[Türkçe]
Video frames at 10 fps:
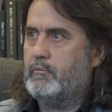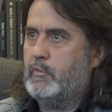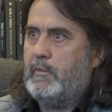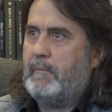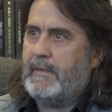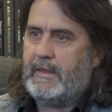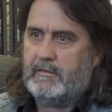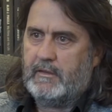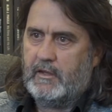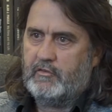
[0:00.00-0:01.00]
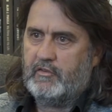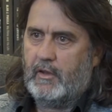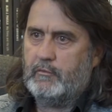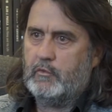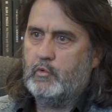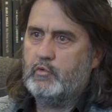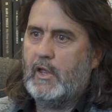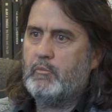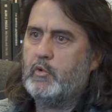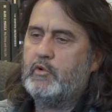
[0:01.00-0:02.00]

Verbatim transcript: bu memlekette yaşayan, dünden